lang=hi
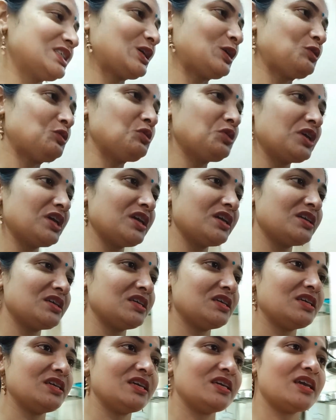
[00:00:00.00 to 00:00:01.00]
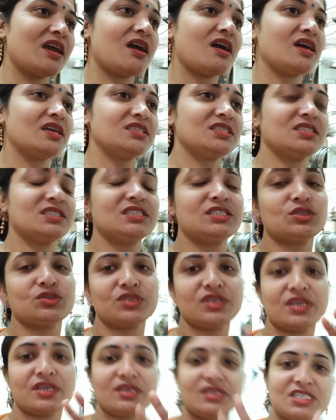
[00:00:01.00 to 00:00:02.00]
करूंगी कि आज जो
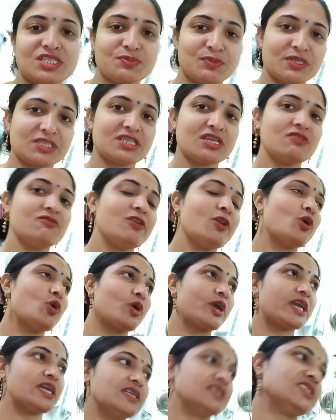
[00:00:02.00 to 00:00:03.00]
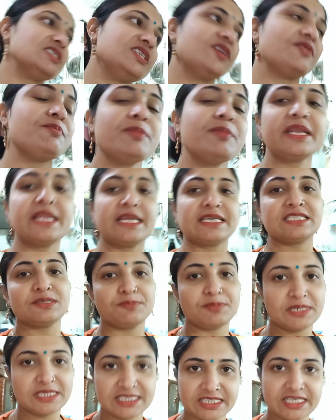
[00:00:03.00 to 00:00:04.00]
ये स्पेशल व्लॉग है ये सिर्फ मैं
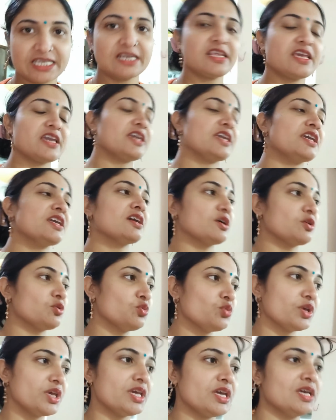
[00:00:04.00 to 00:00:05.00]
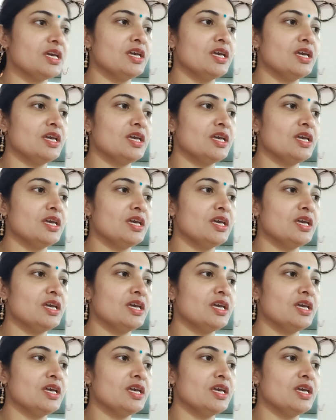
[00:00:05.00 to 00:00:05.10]
रेसिपीज के लिए ही करूंगी